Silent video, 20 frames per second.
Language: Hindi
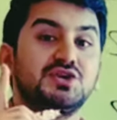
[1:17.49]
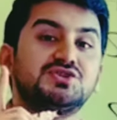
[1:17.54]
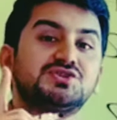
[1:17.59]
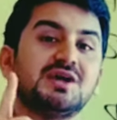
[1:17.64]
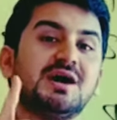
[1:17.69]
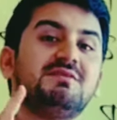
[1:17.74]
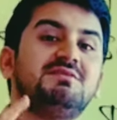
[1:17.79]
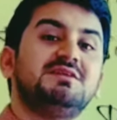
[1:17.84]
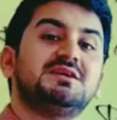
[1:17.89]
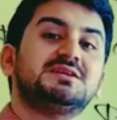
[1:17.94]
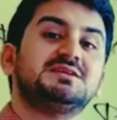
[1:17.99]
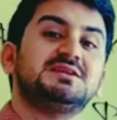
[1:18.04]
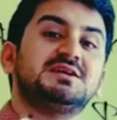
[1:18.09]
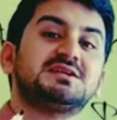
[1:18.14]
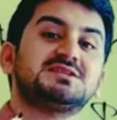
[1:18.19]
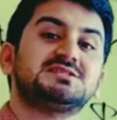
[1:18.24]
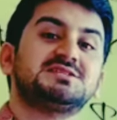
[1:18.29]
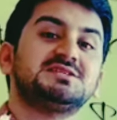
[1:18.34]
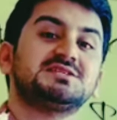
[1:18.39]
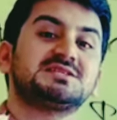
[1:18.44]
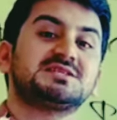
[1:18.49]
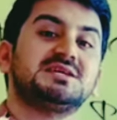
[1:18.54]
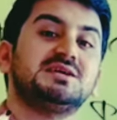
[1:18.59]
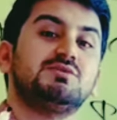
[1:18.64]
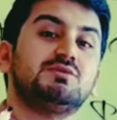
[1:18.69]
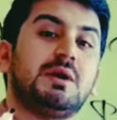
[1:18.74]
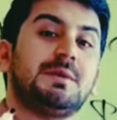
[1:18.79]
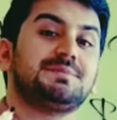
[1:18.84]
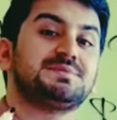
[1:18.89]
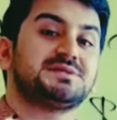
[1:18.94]
ट्रैवलिंग नर्सिस के
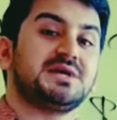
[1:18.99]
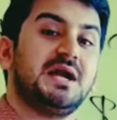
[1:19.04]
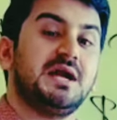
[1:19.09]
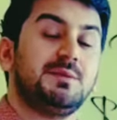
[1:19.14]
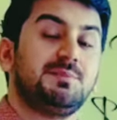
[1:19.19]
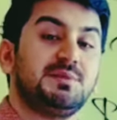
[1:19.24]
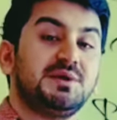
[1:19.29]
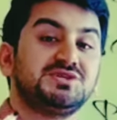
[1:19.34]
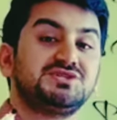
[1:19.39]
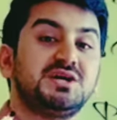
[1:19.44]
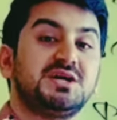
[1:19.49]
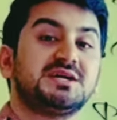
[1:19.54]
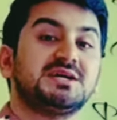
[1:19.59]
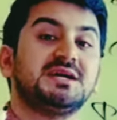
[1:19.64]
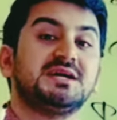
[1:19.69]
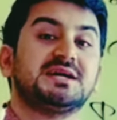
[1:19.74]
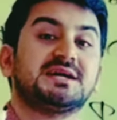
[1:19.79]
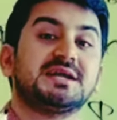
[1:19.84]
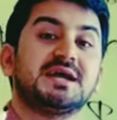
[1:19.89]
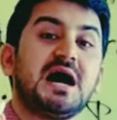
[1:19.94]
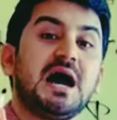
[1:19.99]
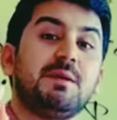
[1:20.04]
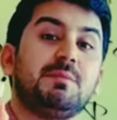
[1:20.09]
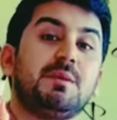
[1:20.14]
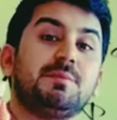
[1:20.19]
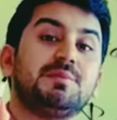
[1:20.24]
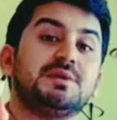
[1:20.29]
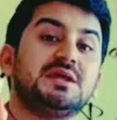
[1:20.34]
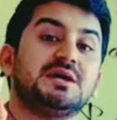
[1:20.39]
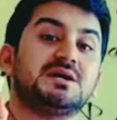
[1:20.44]
वेबसाइट पे जाके अगर आप
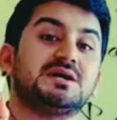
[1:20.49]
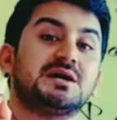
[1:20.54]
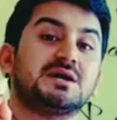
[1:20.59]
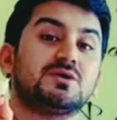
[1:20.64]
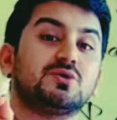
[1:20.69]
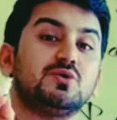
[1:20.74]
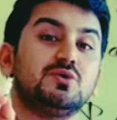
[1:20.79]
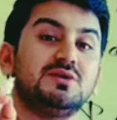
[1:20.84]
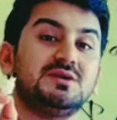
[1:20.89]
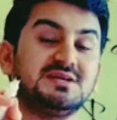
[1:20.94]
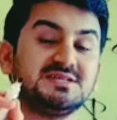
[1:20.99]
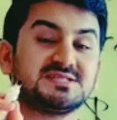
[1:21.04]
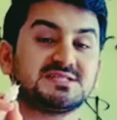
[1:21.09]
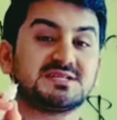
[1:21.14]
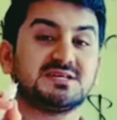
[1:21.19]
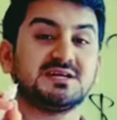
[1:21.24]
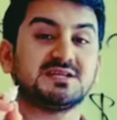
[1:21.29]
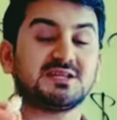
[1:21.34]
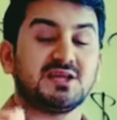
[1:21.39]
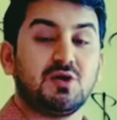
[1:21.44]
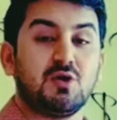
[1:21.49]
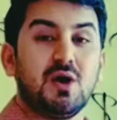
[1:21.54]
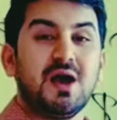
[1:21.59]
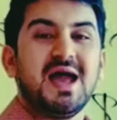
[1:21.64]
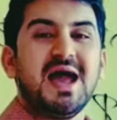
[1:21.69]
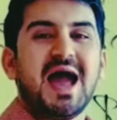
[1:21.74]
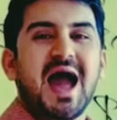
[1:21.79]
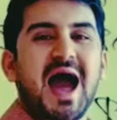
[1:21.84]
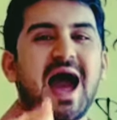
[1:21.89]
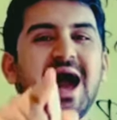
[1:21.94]
अपने घर को लिस्ट करते हो
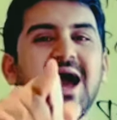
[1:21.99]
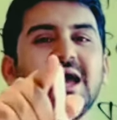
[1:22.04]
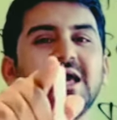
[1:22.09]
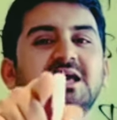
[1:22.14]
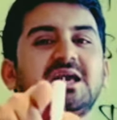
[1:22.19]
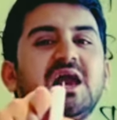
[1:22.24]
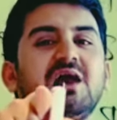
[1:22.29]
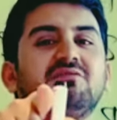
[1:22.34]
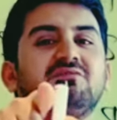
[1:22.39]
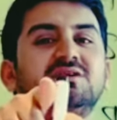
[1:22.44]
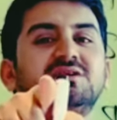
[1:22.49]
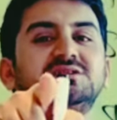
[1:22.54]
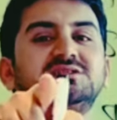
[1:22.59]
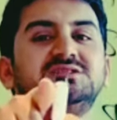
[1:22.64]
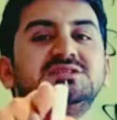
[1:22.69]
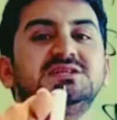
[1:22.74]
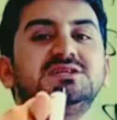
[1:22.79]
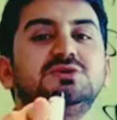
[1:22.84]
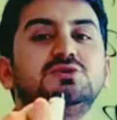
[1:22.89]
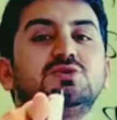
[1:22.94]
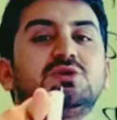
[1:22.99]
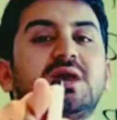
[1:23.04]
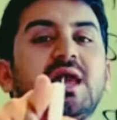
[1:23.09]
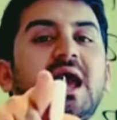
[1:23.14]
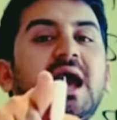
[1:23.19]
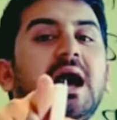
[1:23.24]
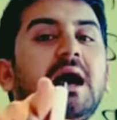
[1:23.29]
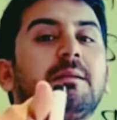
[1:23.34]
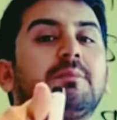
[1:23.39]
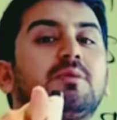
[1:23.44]
आई गारंटी यू कि
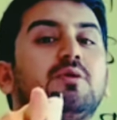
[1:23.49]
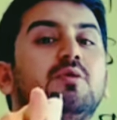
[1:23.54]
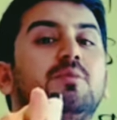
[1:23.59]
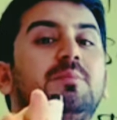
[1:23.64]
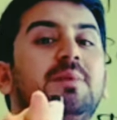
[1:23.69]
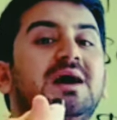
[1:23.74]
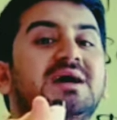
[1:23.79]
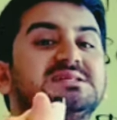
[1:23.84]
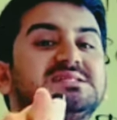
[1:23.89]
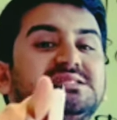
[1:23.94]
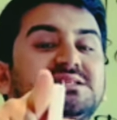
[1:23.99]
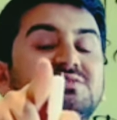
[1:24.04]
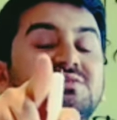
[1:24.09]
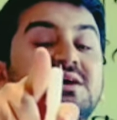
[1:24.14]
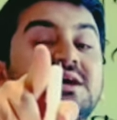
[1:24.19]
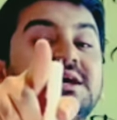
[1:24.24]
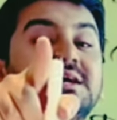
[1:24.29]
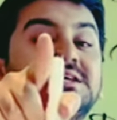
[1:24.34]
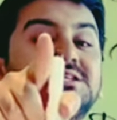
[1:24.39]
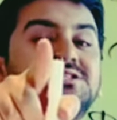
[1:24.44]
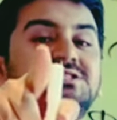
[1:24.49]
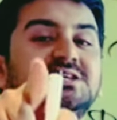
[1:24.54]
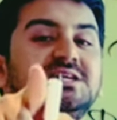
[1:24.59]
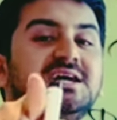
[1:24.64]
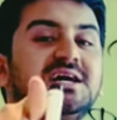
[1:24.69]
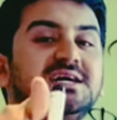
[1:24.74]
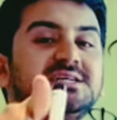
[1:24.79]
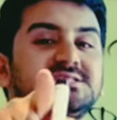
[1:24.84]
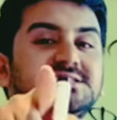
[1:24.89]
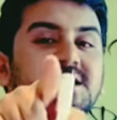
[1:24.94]
आपको पैसे
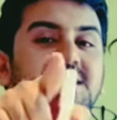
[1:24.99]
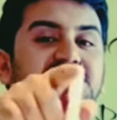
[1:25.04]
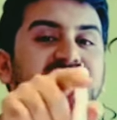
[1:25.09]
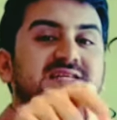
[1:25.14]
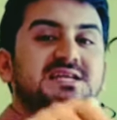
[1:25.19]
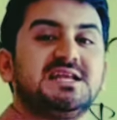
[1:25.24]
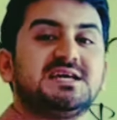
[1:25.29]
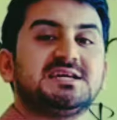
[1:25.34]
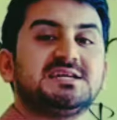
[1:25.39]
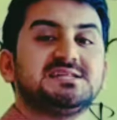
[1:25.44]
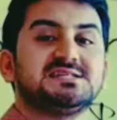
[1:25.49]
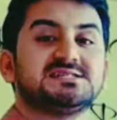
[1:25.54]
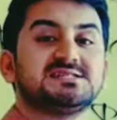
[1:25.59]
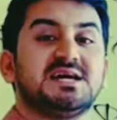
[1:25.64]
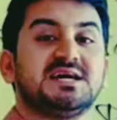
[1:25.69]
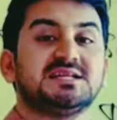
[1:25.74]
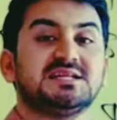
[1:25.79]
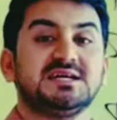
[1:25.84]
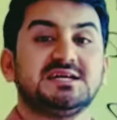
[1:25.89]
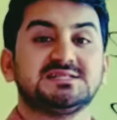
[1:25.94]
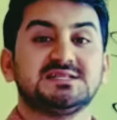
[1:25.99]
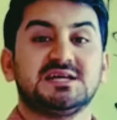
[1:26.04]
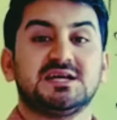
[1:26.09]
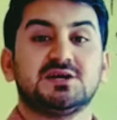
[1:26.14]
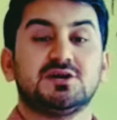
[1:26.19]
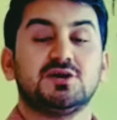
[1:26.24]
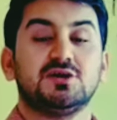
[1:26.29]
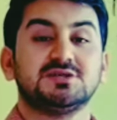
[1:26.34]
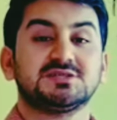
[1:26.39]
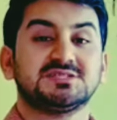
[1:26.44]
छह हजार से लेके सात
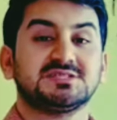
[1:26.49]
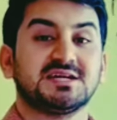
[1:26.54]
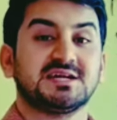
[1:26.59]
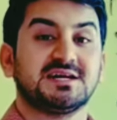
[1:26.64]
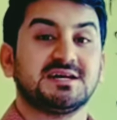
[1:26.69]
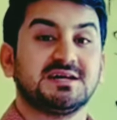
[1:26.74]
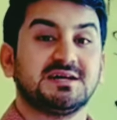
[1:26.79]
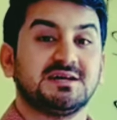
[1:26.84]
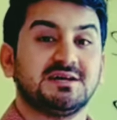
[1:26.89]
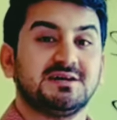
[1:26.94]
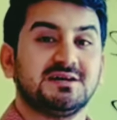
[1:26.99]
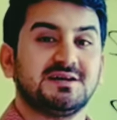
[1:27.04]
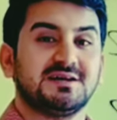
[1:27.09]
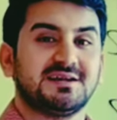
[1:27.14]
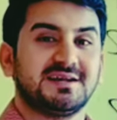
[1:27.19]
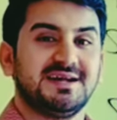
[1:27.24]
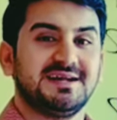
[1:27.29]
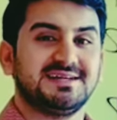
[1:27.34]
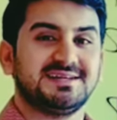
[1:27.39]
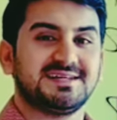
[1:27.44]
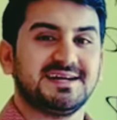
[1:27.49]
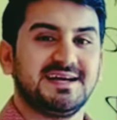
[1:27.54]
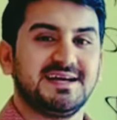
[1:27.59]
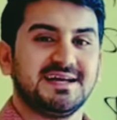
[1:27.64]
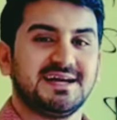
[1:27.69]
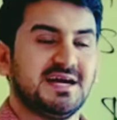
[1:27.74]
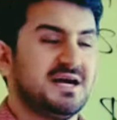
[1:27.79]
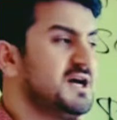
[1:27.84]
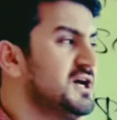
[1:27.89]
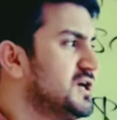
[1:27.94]
हजार डॉलर तक रेंट
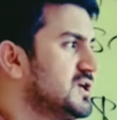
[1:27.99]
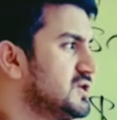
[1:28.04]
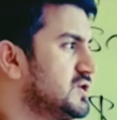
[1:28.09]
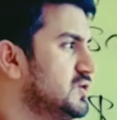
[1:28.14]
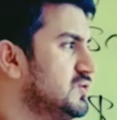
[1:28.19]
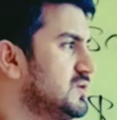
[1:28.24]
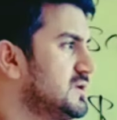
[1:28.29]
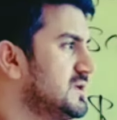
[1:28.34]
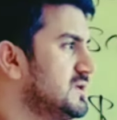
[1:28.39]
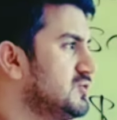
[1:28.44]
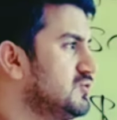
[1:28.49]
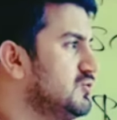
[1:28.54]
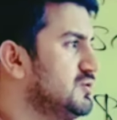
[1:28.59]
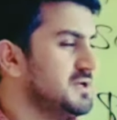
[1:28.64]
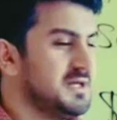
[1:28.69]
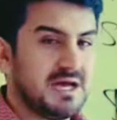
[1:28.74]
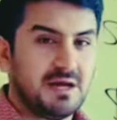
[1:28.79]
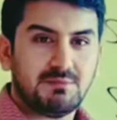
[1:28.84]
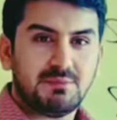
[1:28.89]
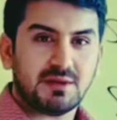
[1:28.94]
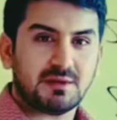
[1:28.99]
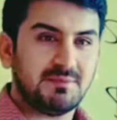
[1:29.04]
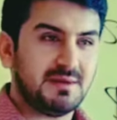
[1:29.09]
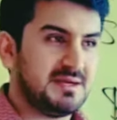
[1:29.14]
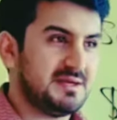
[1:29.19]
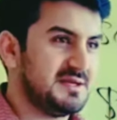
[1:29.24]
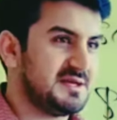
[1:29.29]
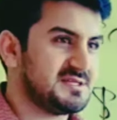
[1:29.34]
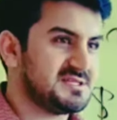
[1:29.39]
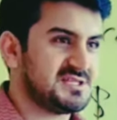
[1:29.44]
आएगा क्योंकि दुनिया भर
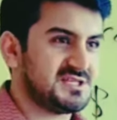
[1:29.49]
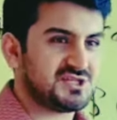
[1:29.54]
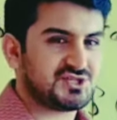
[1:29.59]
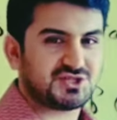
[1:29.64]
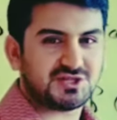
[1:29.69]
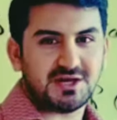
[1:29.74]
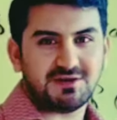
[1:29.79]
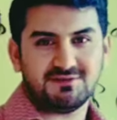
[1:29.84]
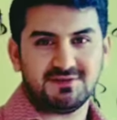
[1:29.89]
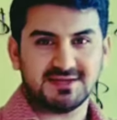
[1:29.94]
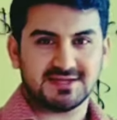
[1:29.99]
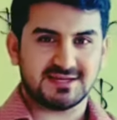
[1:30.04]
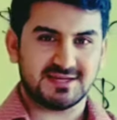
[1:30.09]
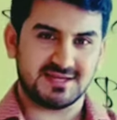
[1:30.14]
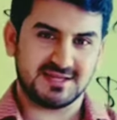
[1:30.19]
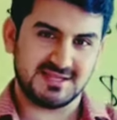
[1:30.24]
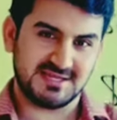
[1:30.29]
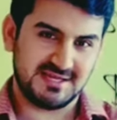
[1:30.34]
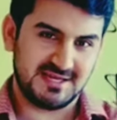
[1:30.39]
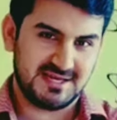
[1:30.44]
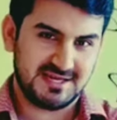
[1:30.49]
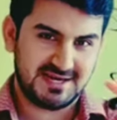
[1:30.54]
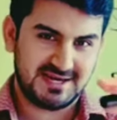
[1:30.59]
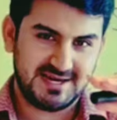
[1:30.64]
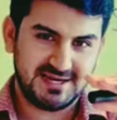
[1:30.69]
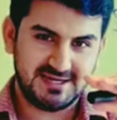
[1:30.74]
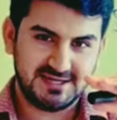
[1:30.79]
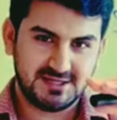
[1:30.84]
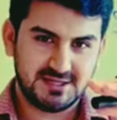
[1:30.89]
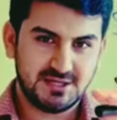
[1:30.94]
में नर्सिस ट्रेवल करती है
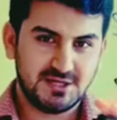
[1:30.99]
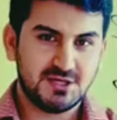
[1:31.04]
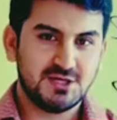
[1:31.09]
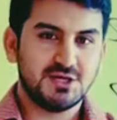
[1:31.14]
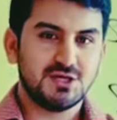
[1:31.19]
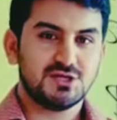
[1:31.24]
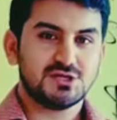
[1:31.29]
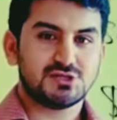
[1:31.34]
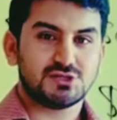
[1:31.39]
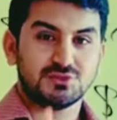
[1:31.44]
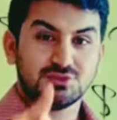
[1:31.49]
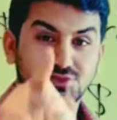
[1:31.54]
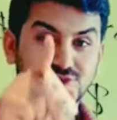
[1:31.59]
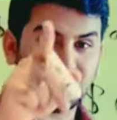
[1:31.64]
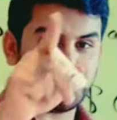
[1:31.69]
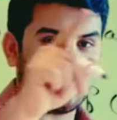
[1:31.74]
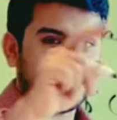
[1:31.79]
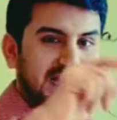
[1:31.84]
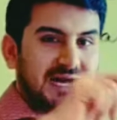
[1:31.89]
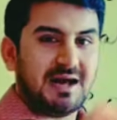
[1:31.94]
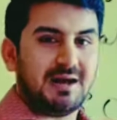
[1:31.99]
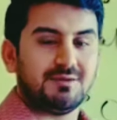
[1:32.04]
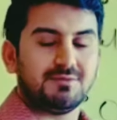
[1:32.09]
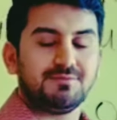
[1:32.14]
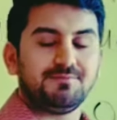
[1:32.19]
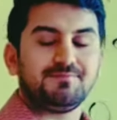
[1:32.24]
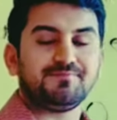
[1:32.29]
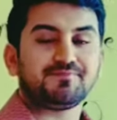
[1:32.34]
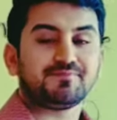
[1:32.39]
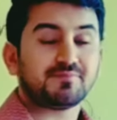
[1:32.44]
राइट सो चेक
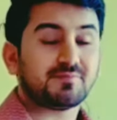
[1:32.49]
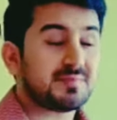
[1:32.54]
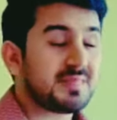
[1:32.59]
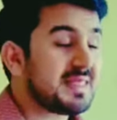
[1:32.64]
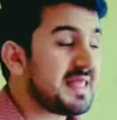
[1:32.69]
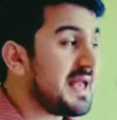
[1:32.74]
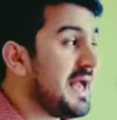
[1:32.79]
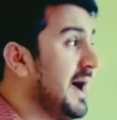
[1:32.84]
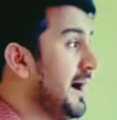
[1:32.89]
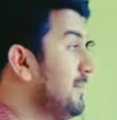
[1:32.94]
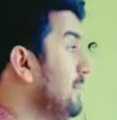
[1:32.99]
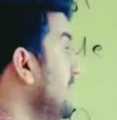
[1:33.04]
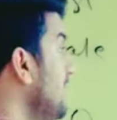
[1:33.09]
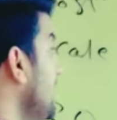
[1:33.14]
आउट अब